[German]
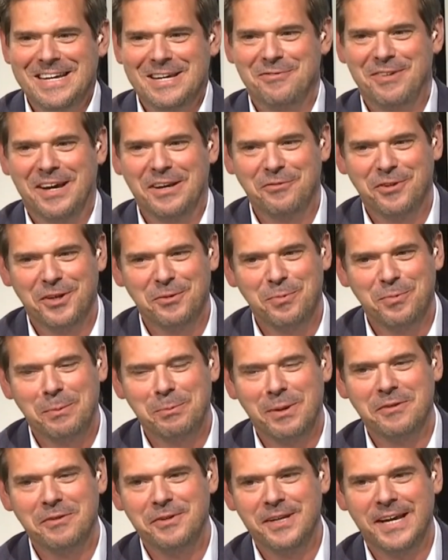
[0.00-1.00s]
Wann wird man
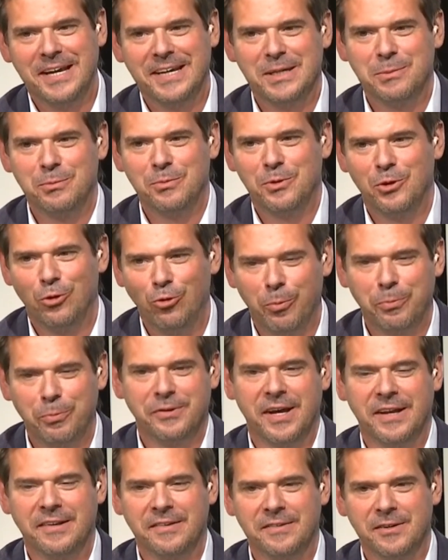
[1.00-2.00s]
mal wieder in einem Club
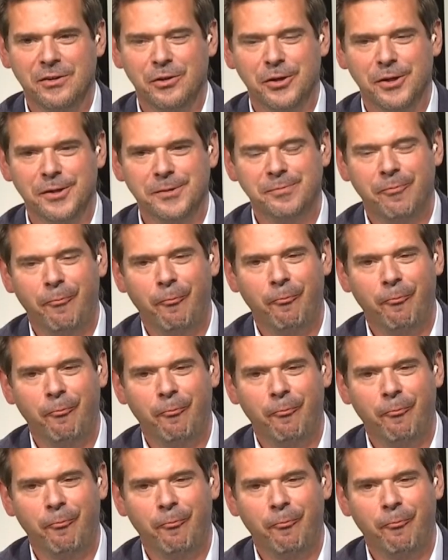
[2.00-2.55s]
tanzen können?